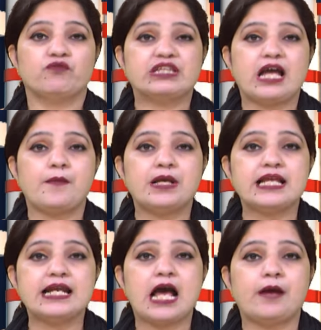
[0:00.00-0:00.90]
फतेहाबाद
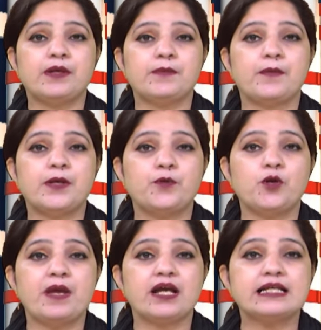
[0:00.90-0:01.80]
के ढाबी
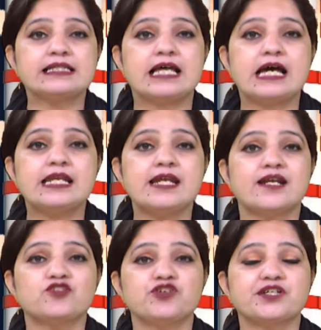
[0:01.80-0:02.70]
बबनपुर में किसान ने
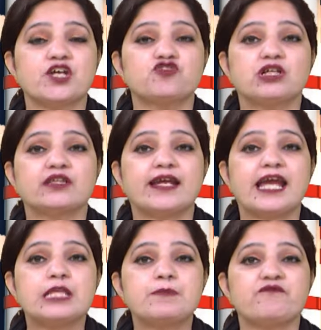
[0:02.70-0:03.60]
रंजिश के चलते
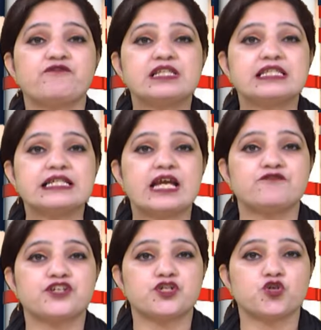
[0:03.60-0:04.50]
खेत में फसल के
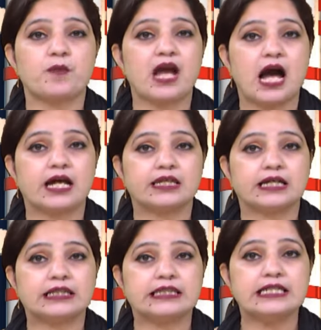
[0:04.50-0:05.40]
अवशेषों में आग
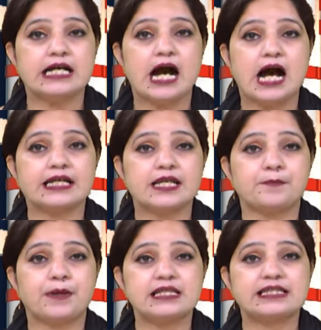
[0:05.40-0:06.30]
लगा दी आग ने
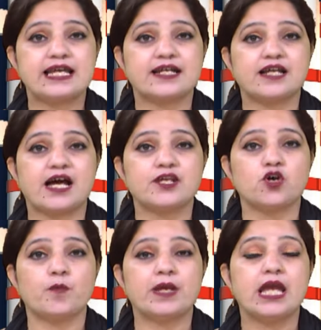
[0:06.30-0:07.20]
पास की एक ढानी
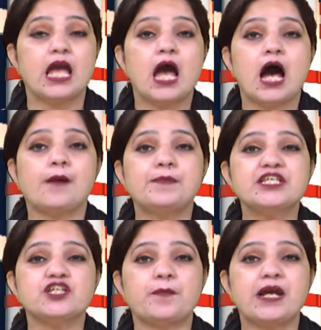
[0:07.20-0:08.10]
को भी
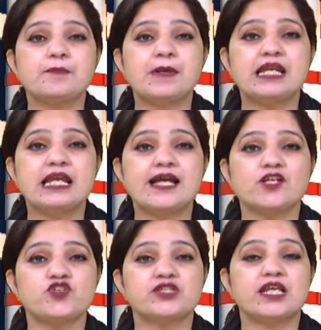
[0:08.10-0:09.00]
अपनी चपेट में ले
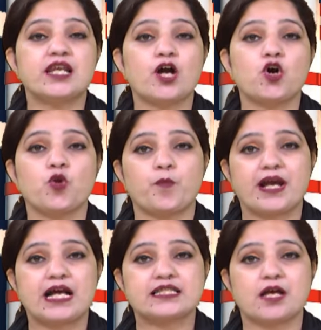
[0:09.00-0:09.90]
लिया जिससे लाखों
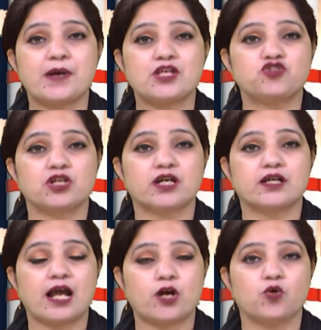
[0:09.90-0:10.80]
रुपए का सामान
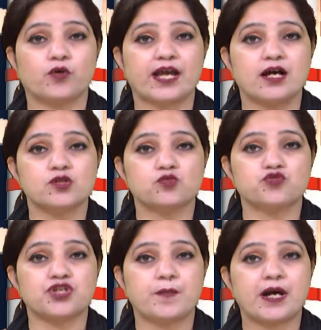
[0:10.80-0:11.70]
जलकर राख हो गया
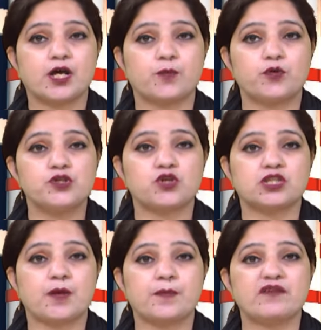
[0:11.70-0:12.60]
सूचना पाकर पुलिस और
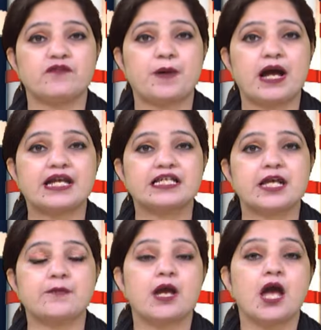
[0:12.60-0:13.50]
दमकल विभाग की
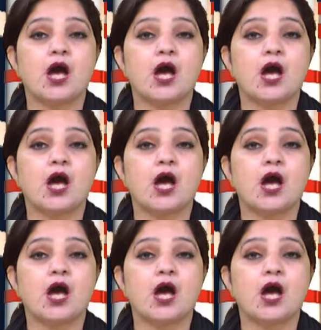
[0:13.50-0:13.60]
टीम